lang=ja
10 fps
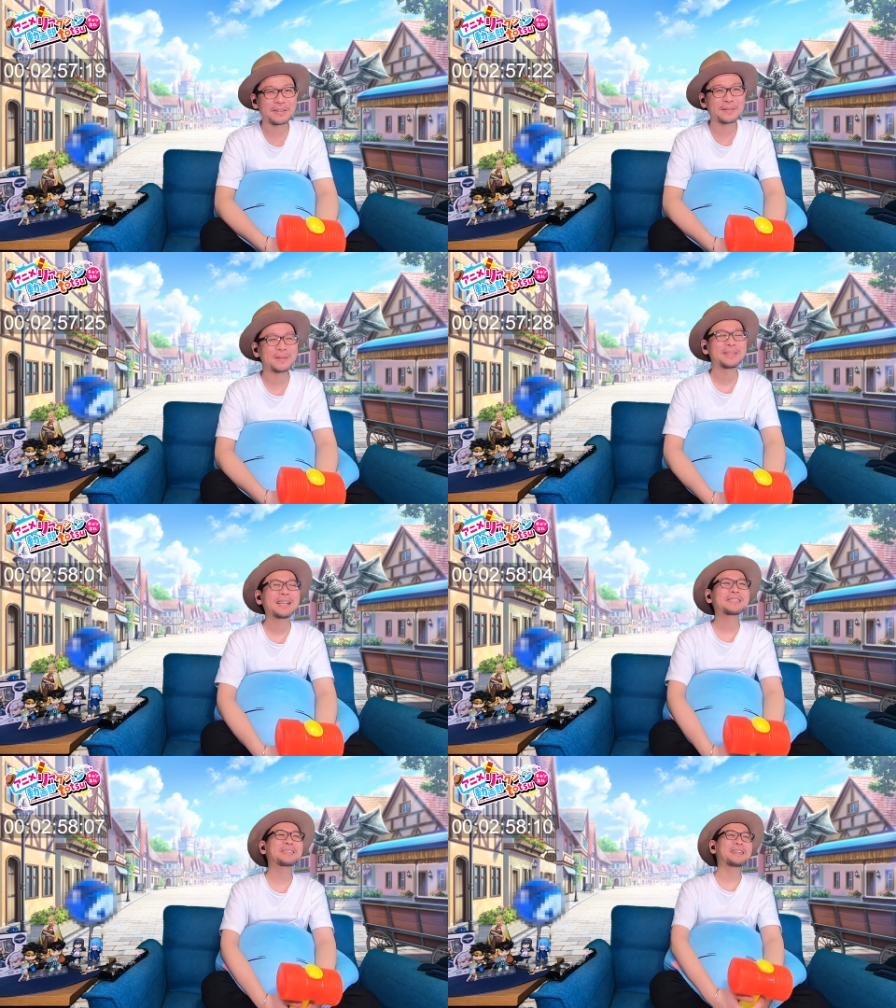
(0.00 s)
まあ
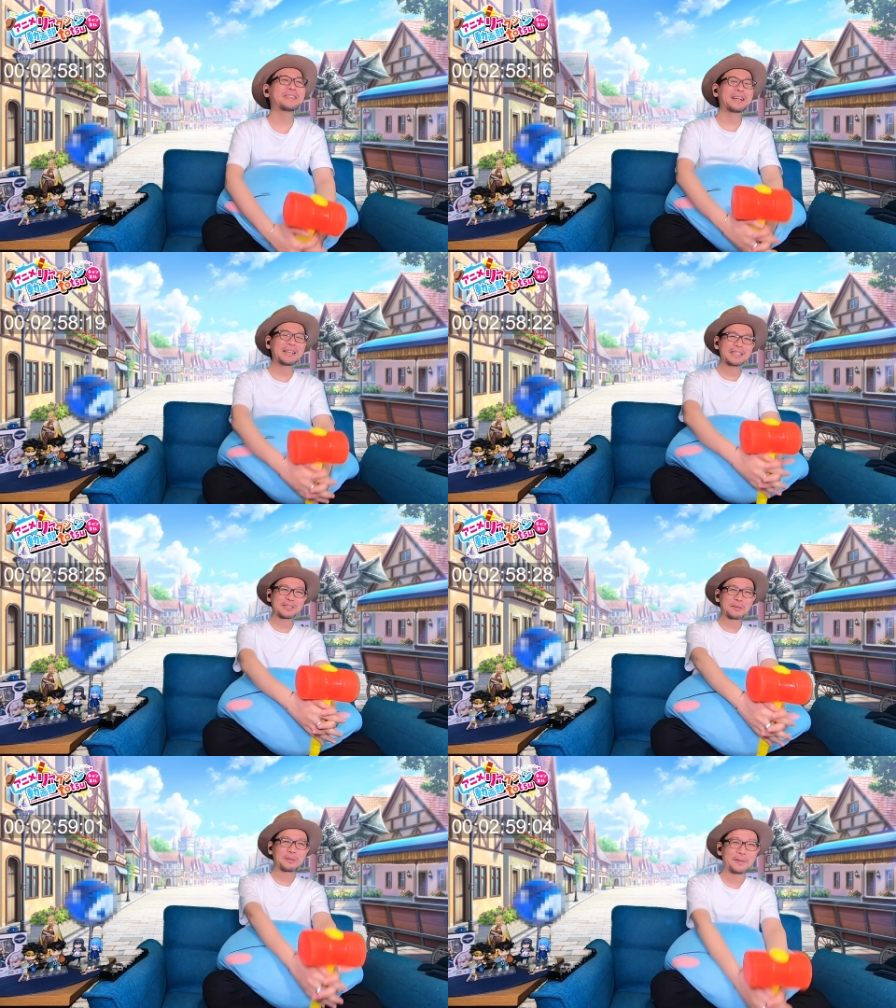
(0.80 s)
確かにな、
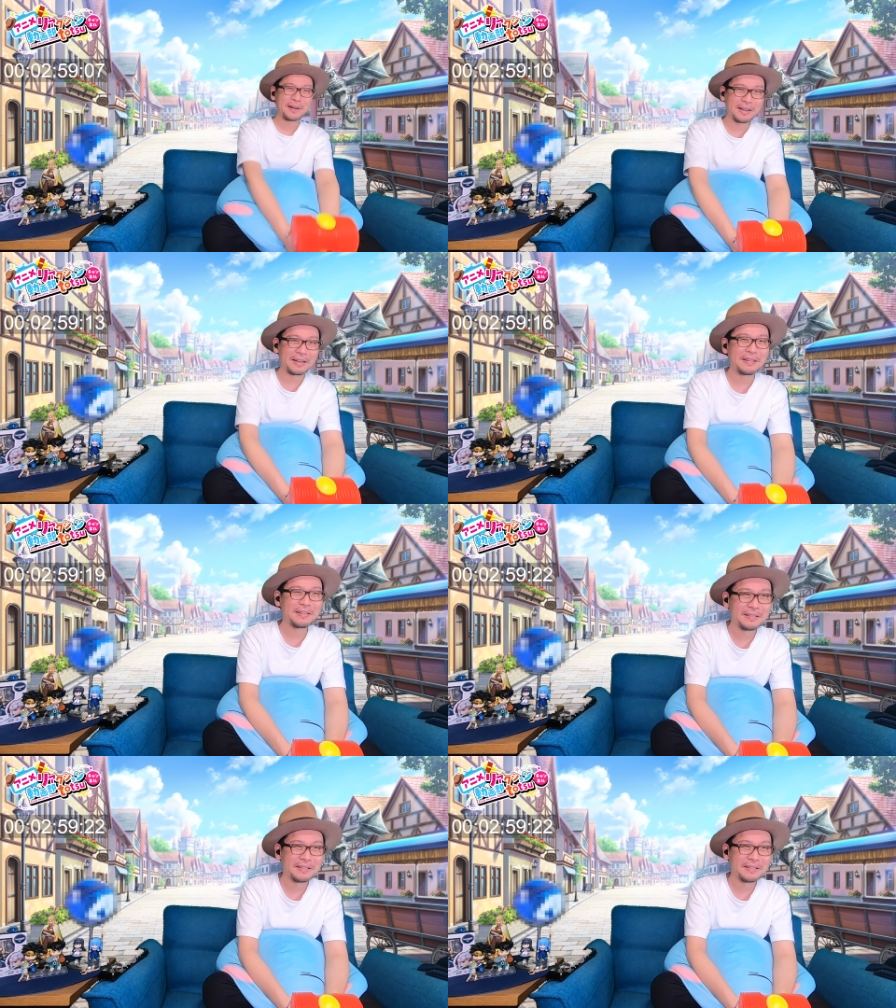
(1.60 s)
そこは。